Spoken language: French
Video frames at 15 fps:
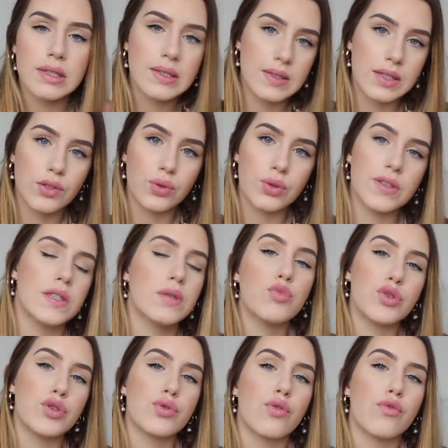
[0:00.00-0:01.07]
site aussi
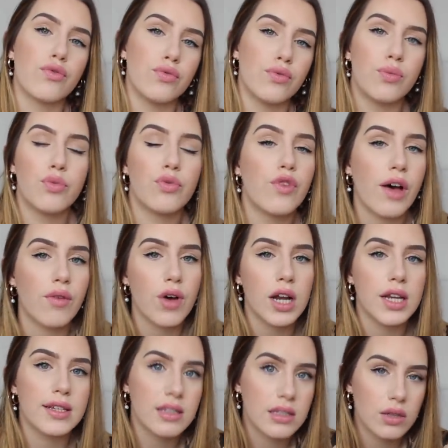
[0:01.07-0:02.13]
puisque vous pouvez avoir
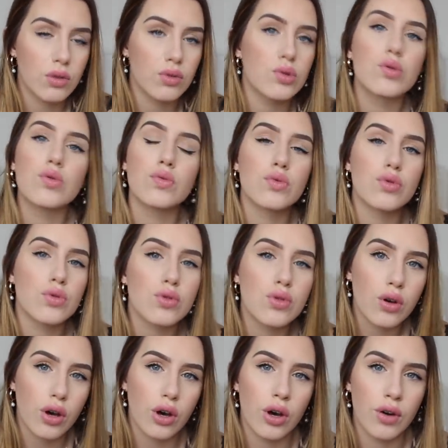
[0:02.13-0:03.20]
l'extension
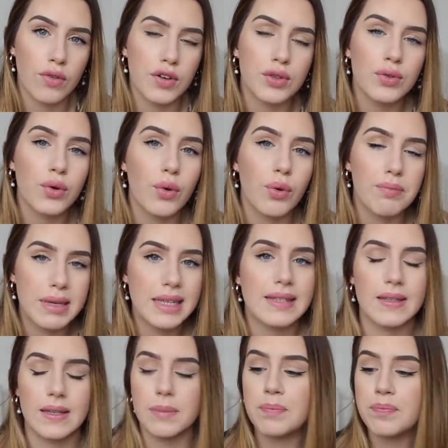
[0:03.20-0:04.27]
sur euh, votre
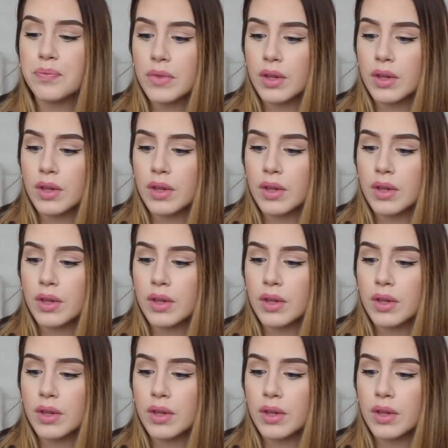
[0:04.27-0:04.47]
PC